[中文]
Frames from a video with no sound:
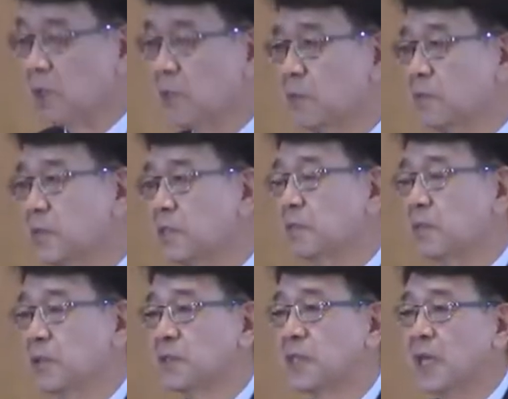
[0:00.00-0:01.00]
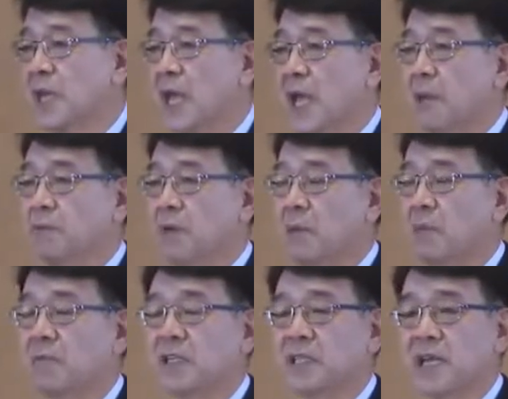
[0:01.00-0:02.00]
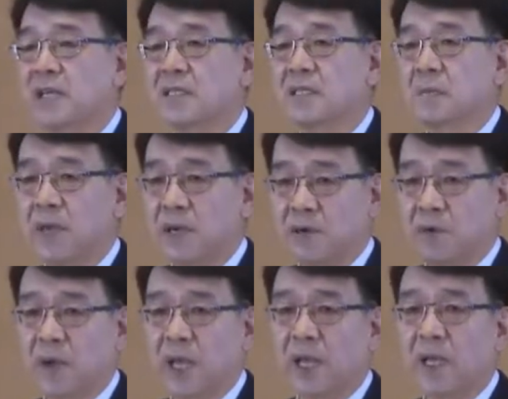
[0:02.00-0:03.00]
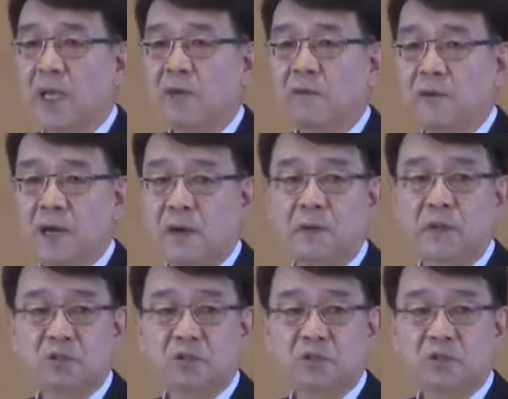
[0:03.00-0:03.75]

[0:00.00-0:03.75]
我不要依赖维生仪器延续我的生命。